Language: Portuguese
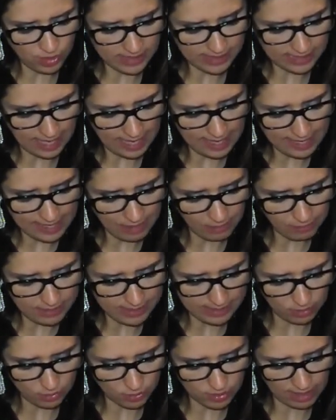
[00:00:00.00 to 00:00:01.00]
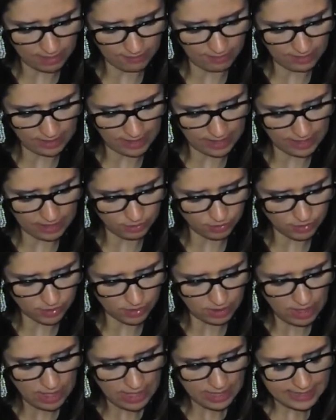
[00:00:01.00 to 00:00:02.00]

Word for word: Israel e seus cavaleiros.